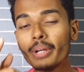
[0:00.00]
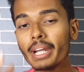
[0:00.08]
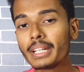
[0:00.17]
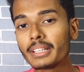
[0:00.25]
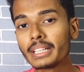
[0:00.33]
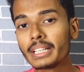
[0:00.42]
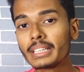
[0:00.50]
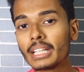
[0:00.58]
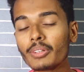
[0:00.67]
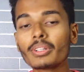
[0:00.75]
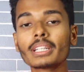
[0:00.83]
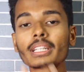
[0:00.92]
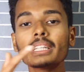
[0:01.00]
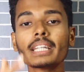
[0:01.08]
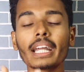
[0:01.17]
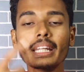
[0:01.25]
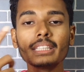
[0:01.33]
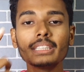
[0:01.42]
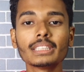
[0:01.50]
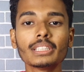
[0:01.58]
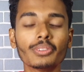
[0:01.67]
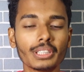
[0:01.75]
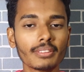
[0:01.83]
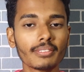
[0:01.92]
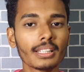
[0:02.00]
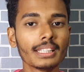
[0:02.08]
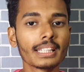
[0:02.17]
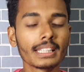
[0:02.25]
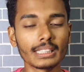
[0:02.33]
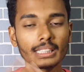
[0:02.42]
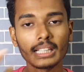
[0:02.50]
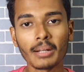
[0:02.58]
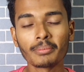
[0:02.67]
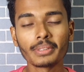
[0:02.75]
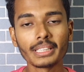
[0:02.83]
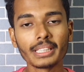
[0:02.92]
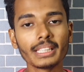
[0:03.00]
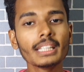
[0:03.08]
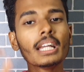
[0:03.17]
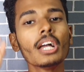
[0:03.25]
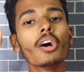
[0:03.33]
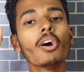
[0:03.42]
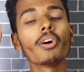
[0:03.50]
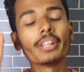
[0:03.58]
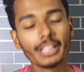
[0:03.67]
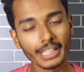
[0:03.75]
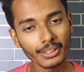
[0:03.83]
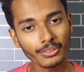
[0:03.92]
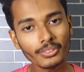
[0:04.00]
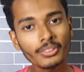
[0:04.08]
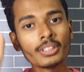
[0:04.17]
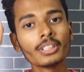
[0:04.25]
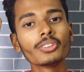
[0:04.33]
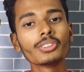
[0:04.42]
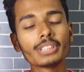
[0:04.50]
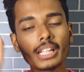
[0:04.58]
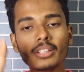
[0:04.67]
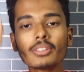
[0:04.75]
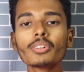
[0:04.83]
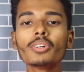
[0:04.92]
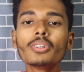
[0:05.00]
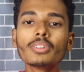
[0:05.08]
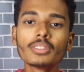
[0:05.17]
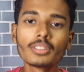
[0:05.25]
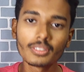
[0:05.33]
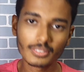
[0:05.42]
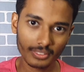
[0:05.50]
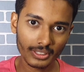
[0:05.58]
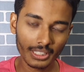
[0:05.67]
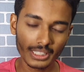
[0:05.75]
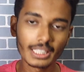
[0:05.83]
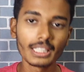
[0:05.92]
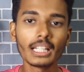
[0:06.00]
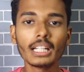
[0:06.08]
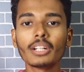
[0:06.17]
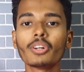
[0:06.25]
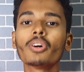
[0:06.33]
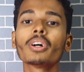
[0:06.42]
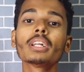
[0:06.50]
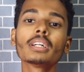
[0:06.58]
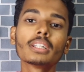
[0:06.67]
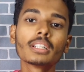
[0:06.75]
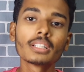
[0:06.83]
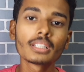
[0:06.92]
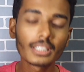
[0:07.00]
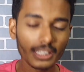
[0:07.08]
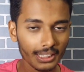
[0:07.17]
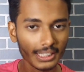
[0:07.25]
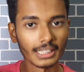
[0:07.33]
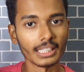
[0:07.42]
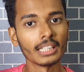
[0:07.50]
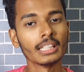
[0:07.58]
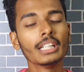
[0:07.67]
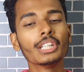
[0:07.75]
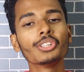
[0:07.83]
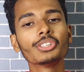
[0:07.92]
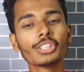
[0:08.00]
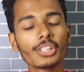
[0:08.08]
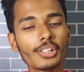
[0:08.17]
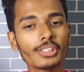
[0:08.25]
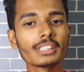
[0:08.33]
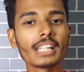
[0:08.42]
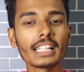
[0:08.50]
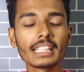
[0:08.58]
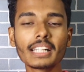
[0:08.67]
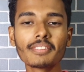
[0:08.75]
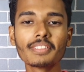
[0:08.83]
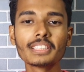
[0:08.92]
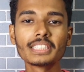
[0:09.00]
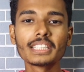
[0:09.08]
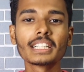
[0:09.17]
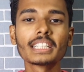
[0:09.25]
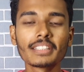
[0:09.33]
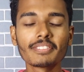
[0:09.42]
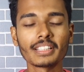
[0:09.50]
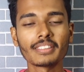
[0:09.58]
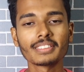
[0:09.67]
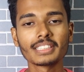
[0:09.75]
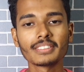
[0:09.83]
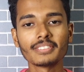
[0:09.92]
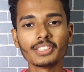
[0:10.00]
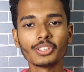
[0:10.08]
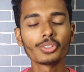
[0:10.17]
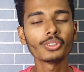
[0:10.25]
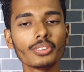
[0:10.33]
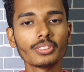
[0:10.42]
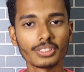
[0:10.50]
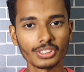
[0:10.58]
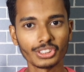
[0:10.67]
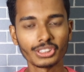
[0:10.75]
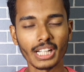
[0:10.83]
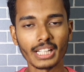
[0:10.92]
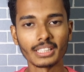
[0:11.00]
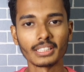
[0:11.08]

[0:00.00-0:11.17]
एंड तक देखना होगा कि क्या क्या चीज़ें होने वाली है कैसे काम करेगी और नए हो तो चैनल को कर देना और कर देना तो चलो ज़्यादा टाइम वेस्ट नहीं करते फटाफट से वीडियो को स्टार्ट